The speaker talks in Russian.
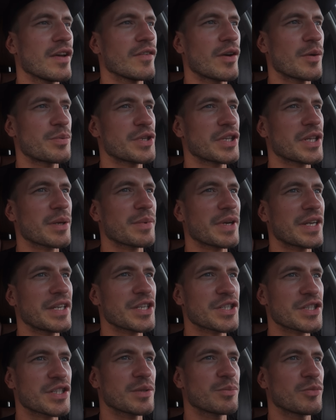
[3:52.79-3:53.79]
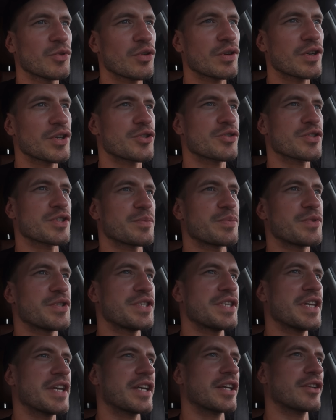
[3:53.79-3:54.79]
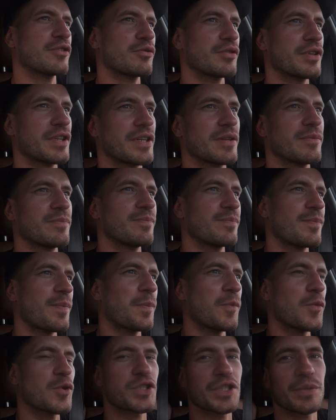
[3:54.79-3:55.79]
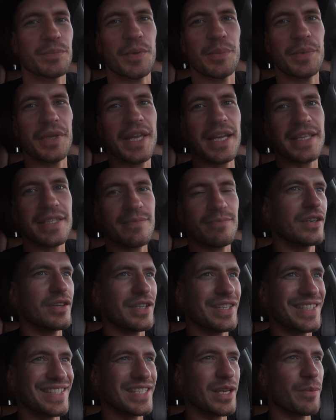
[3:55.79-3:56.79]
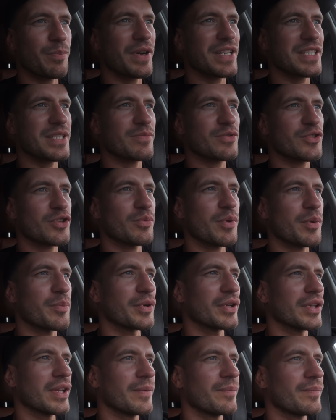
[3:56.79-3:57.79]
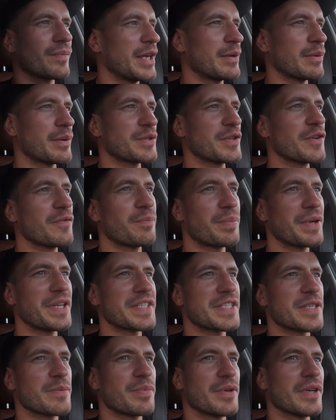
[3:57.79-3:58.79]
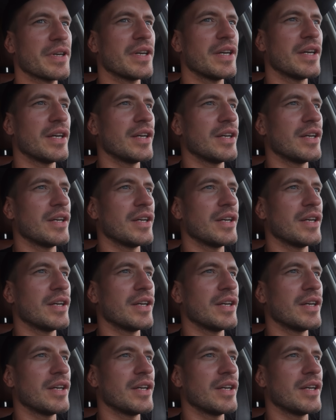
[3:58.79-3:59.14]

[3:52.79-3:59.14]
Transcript: Вообще там, конечно, много еще запчастей, которые можно поменять и с запасом, чтобы было, и вообще, в принципе.